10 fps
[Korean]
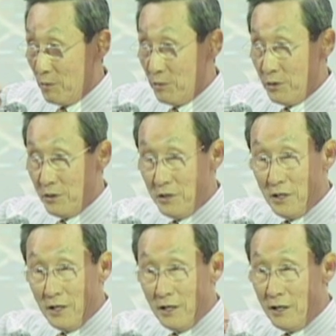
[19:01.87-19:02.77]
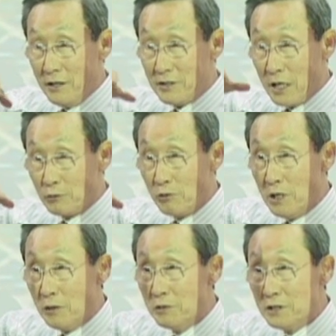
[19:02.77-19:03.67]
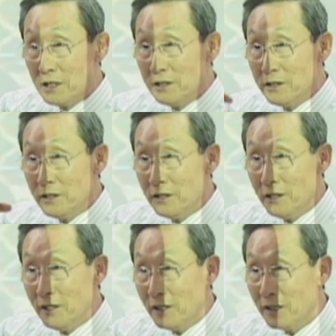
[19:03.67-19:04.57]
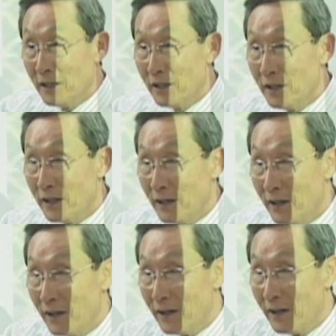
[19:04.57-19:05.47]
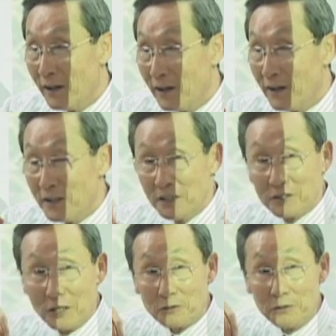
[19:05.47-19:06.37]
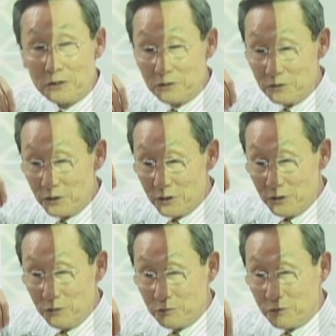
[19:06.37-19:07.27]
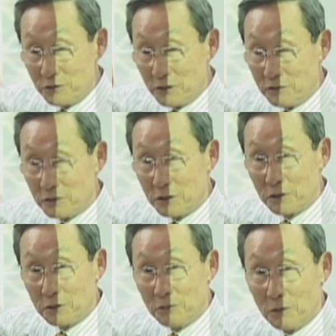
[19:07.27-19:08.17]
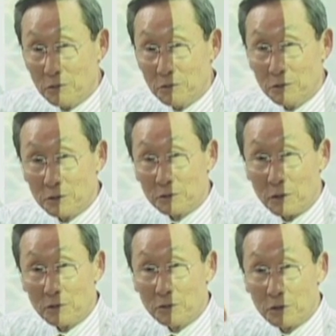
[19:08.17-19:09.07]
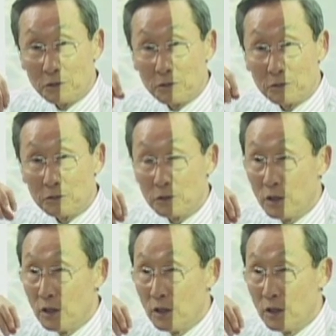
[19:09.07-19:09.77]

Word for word: 뭔가가 작동하고 있다 이거야. 어. 작동해서 이 유전자를 켜기도 하고 끄기도 하고 켜기도 하고.